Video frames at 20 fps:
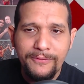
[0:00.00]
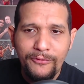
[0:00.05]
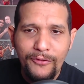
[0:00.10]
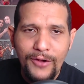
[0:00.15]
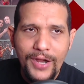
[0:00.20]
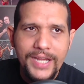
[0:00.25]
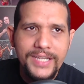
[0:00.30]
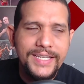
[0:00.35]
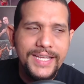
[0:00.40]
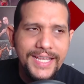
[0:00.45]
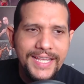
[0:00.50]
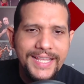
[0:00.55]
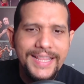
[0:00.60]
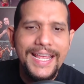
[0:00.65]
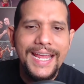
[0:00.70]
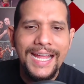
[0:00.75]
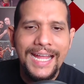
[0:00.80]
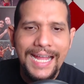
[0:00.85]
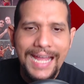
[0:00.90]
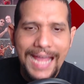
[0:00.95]
Friends y
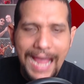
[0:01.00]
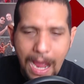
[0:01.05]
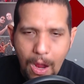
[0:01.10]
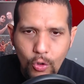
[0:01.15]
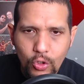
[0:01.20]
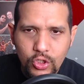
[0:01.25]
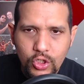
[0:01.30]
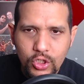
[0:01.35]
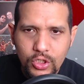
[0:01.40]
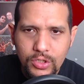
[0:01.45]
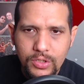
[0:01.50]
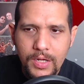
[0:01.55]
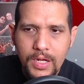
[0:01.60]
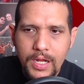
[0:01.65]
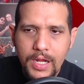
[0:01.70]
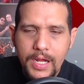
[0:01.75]
de Chaos.